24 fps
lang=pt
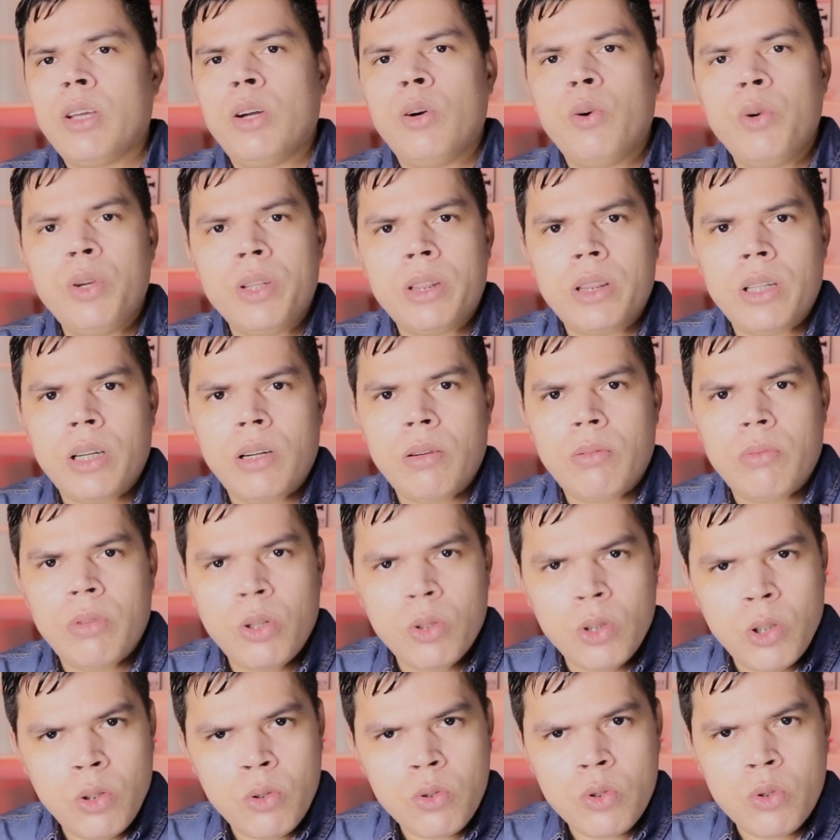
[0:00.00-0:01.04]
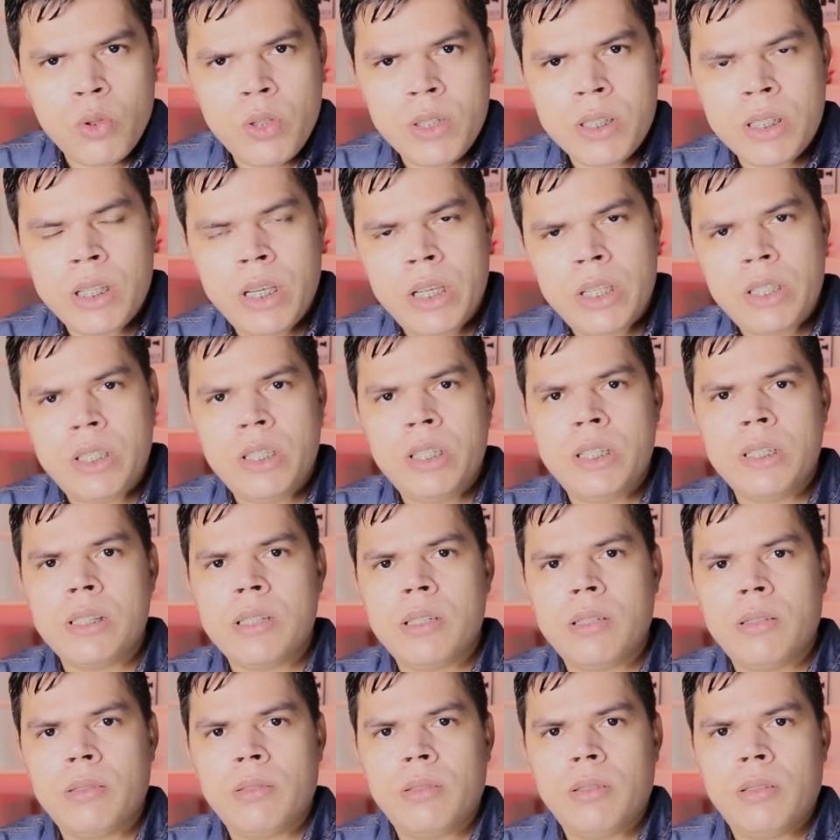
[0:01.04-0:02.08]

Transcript: Ou então, eu não sou esquerdista.